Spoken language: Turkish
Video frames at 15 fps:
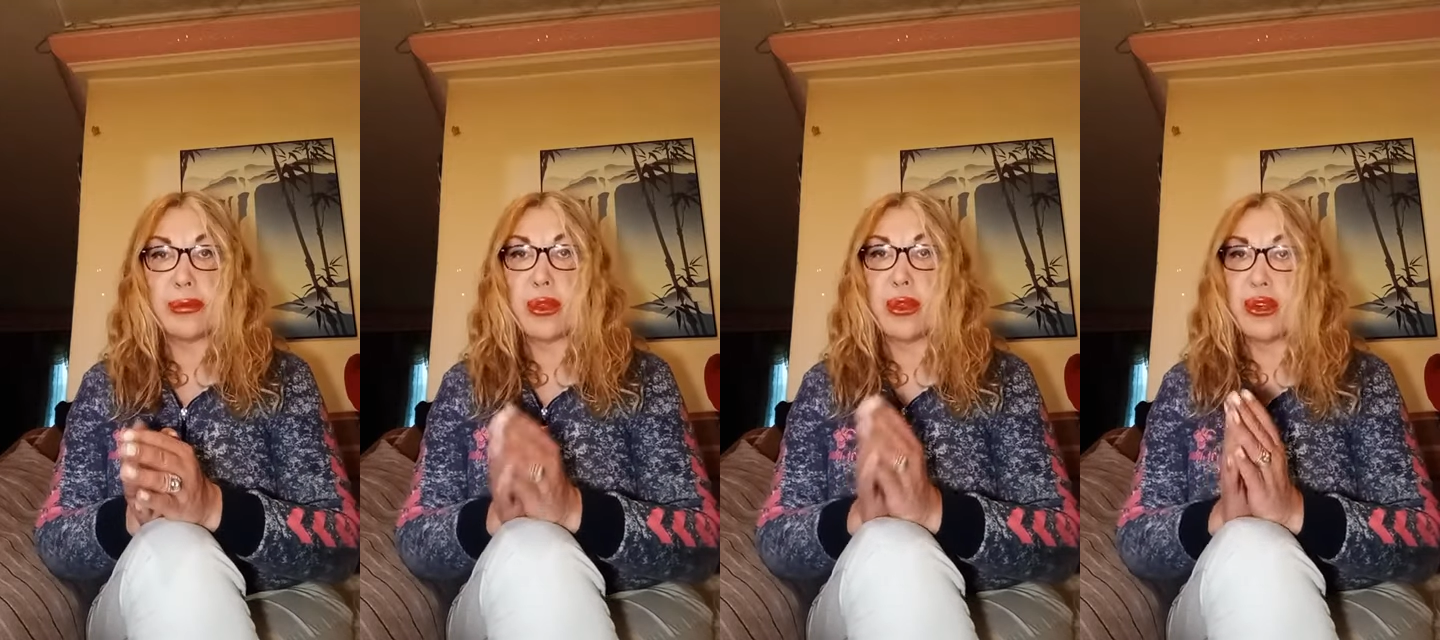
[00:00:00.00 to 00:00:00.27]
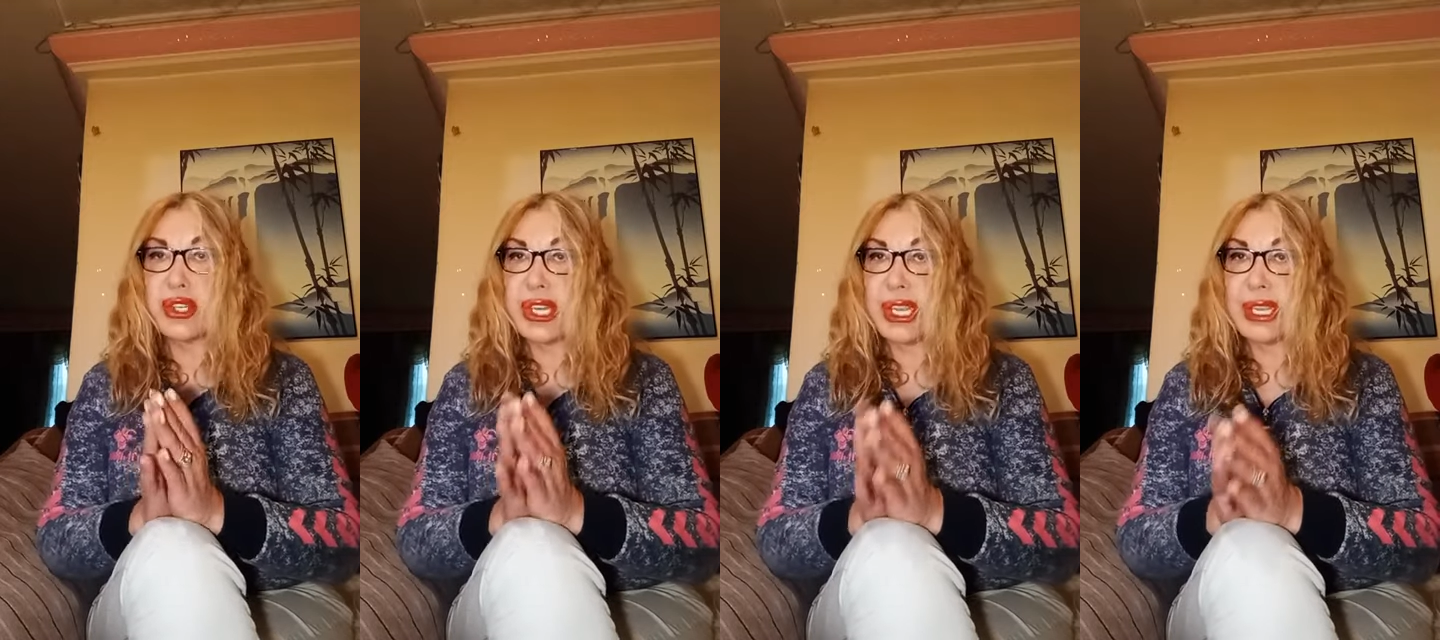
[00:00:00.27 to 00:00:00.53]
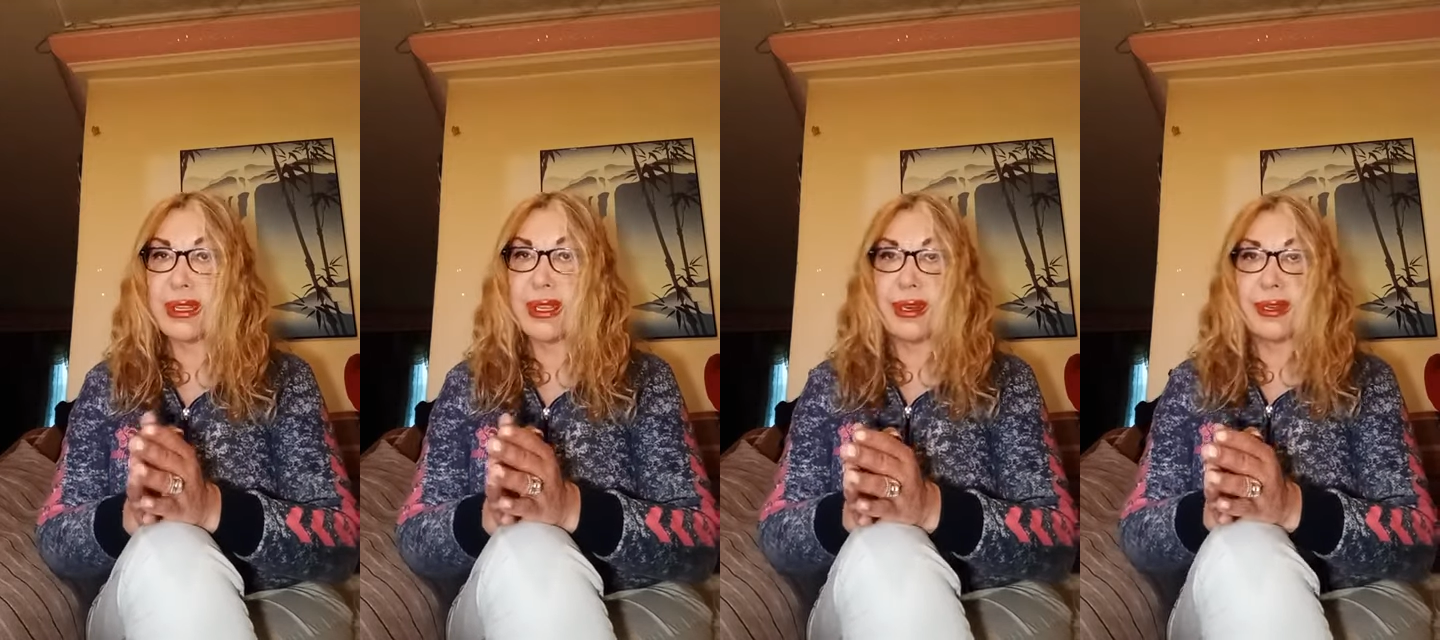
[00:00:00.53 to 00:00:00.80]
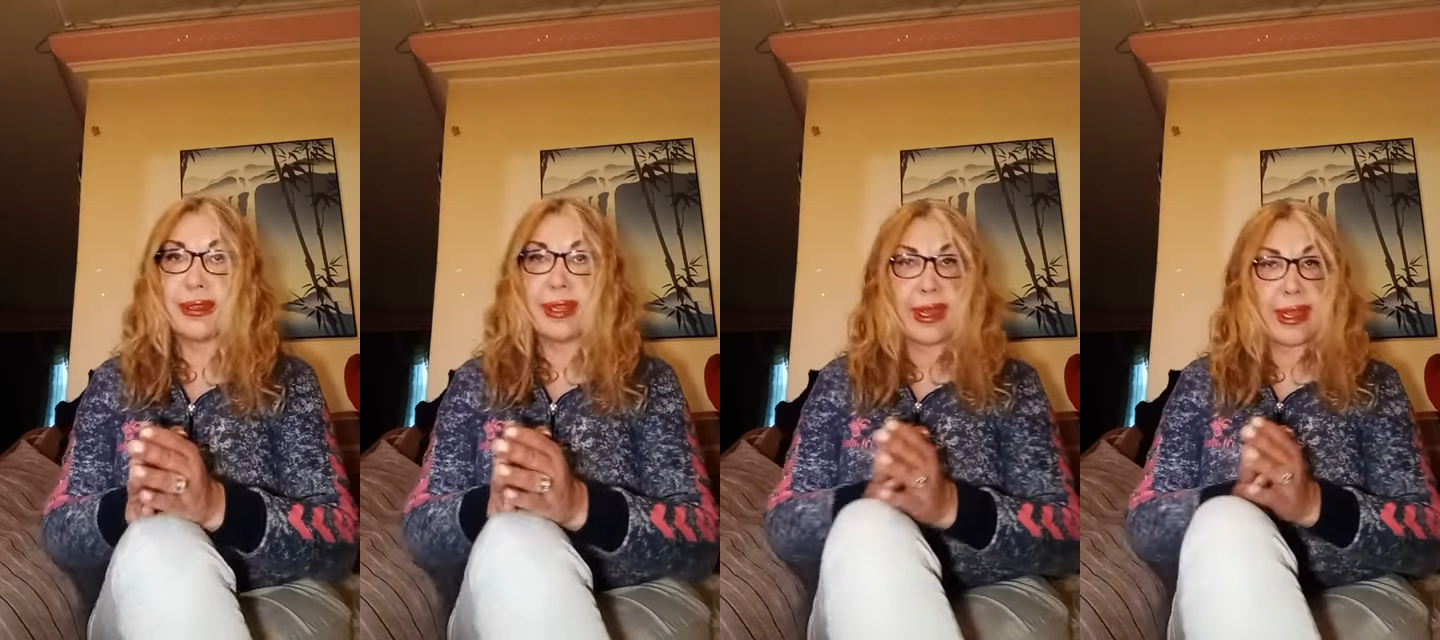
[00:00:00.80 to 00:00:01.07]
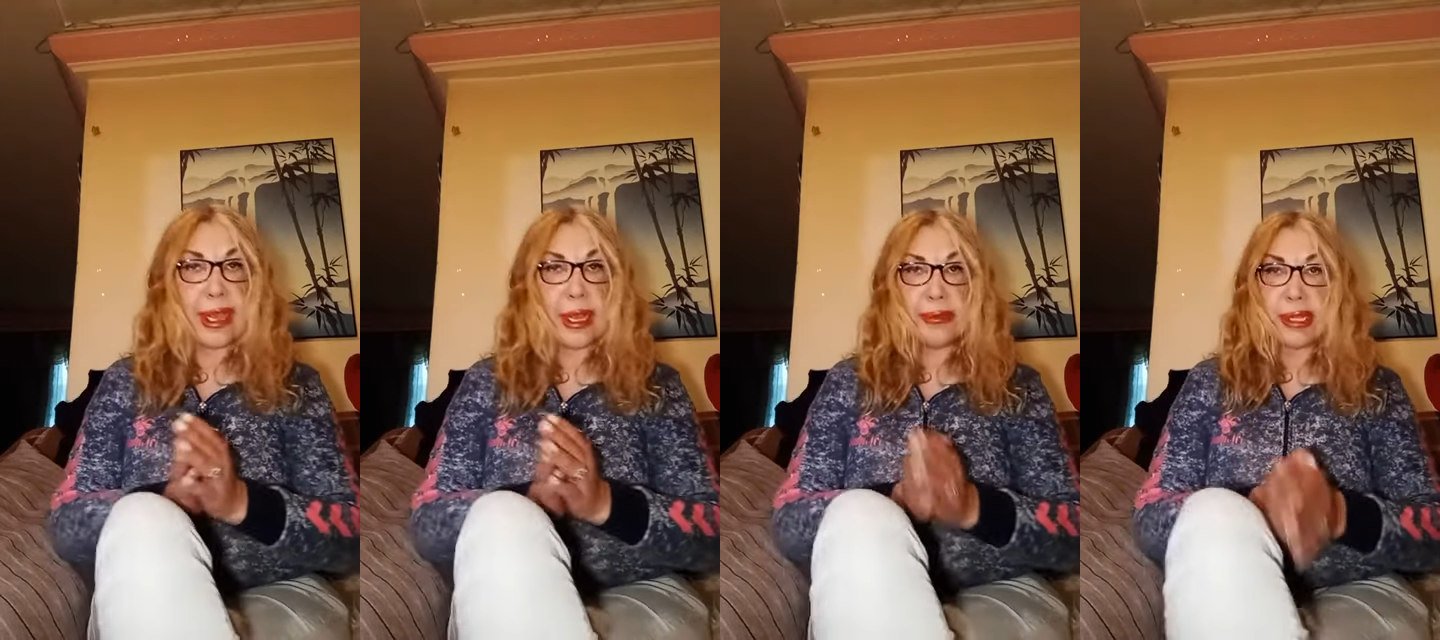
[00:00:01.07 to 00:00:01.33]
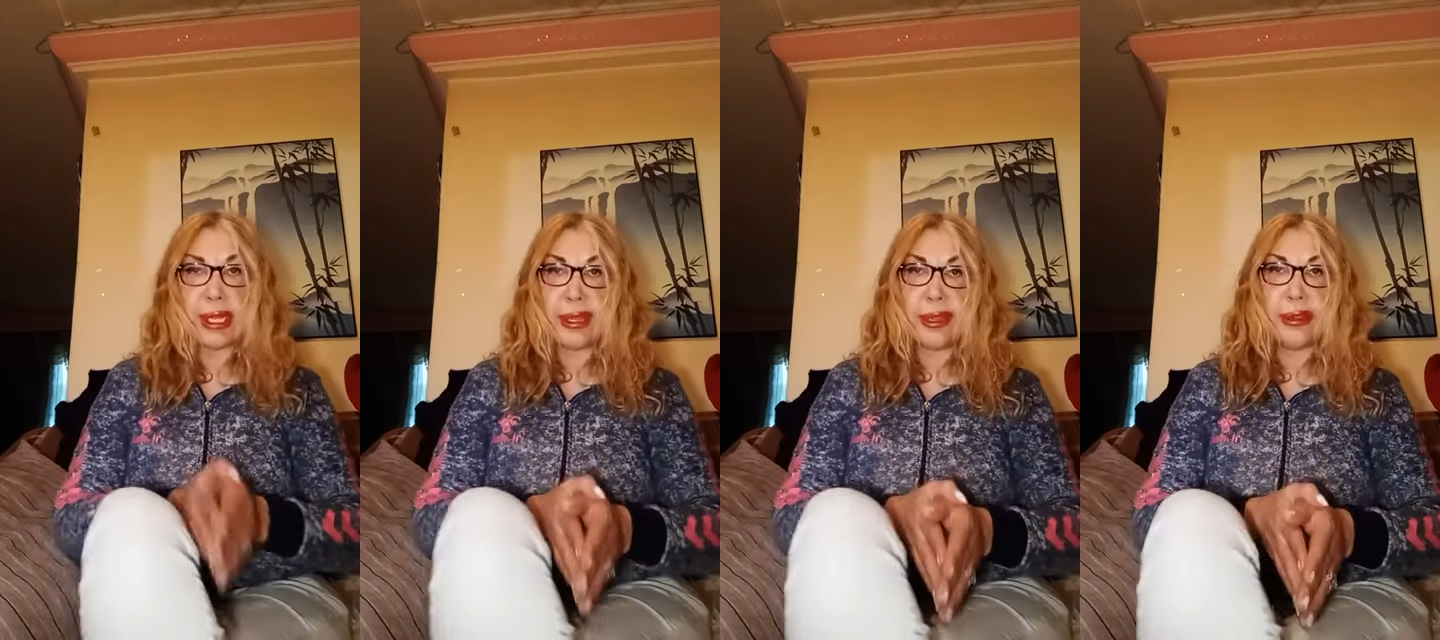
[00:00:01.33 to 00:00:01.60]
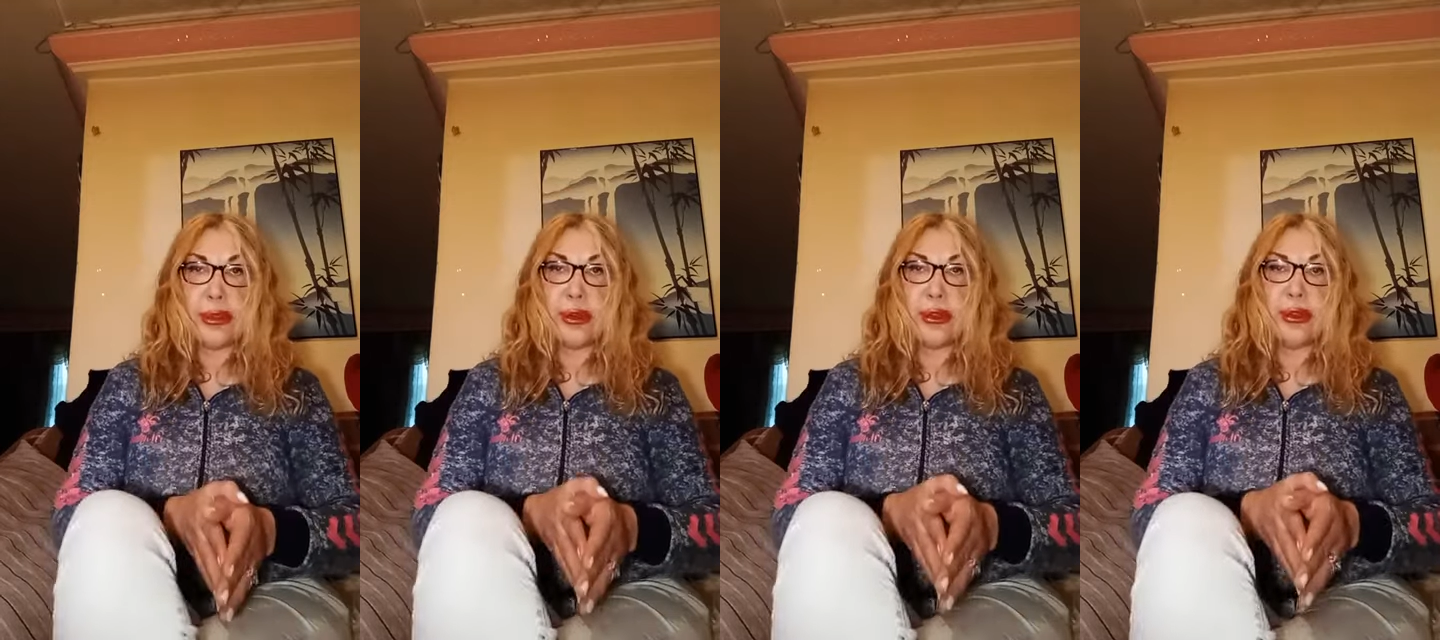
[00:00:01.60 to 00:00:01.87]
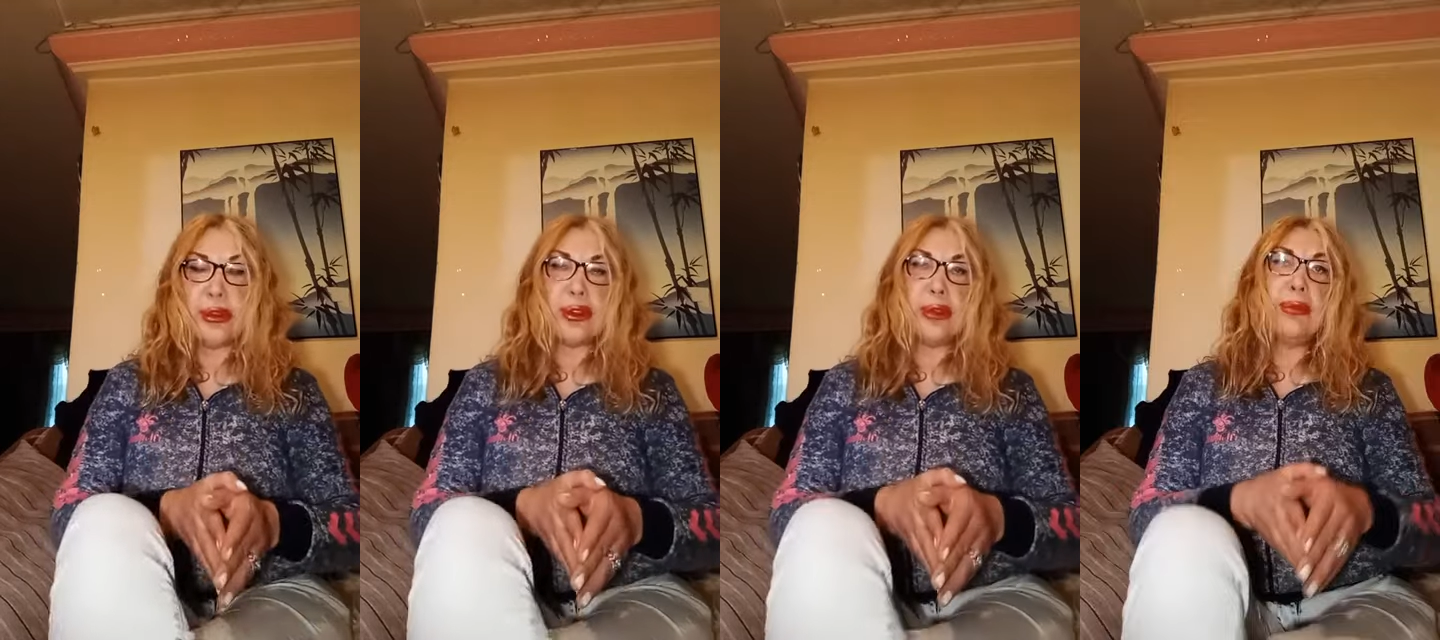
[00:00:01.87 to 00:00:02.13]
Kör şeytanından ayağımı da
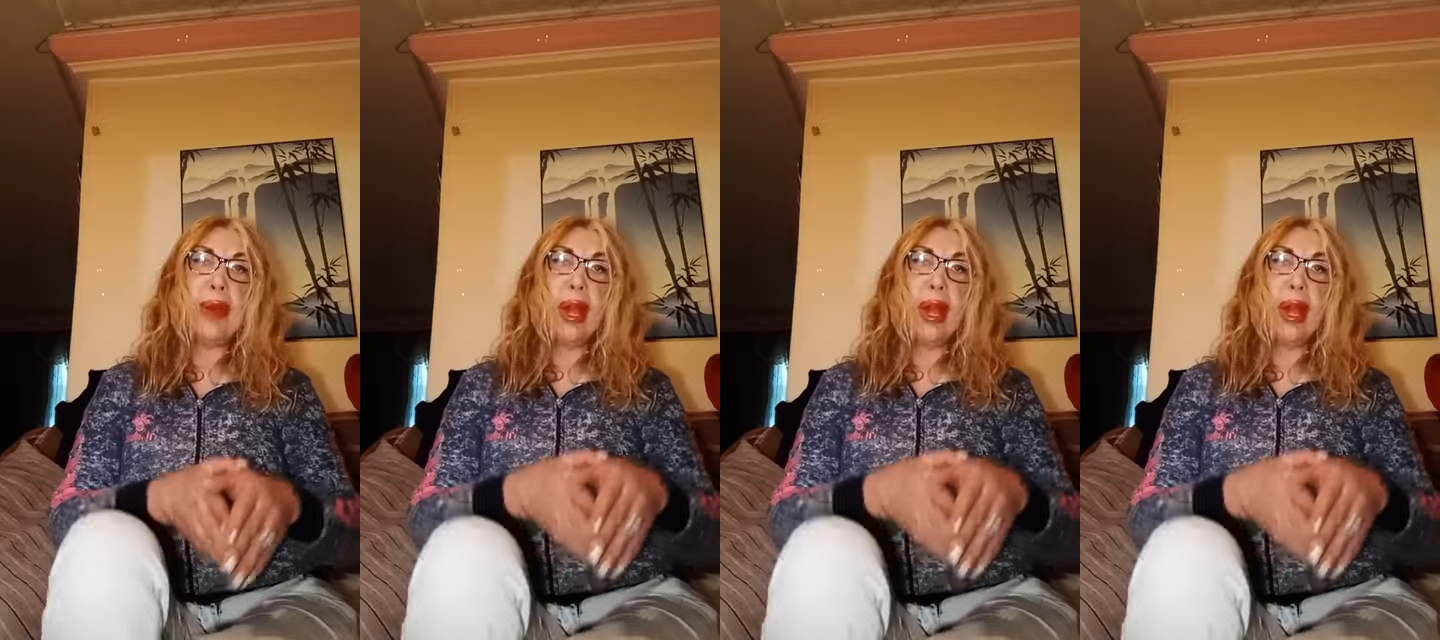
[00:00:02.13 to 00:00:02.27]
indiriyorum